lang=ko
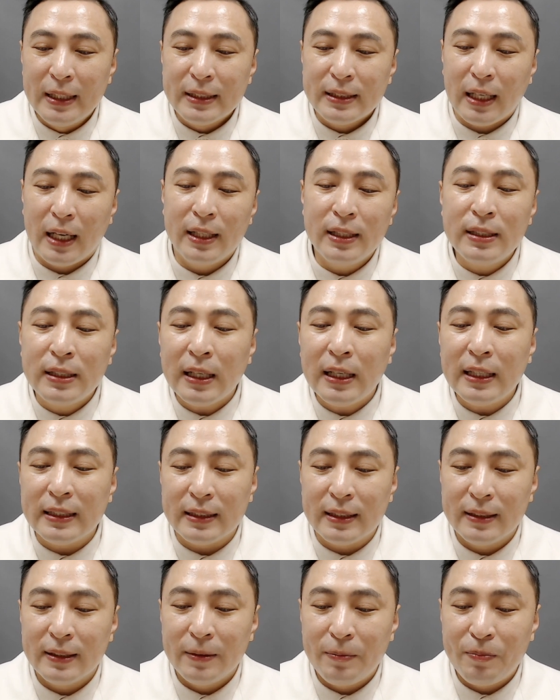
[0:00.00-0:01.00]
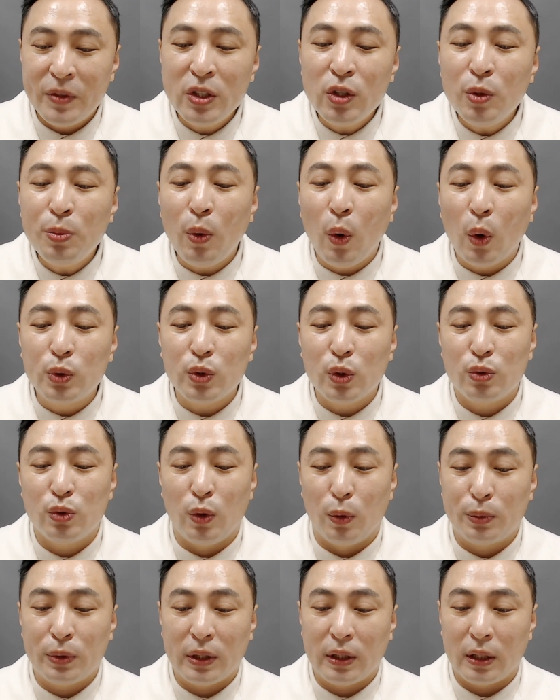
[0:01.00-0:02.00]
자 일단 이거 뭐 어쩔 수
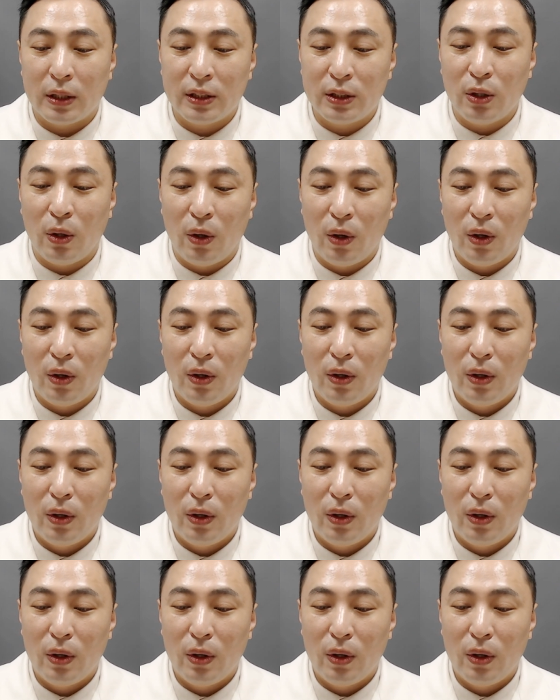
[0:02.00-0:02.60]
없잖아. 그죠?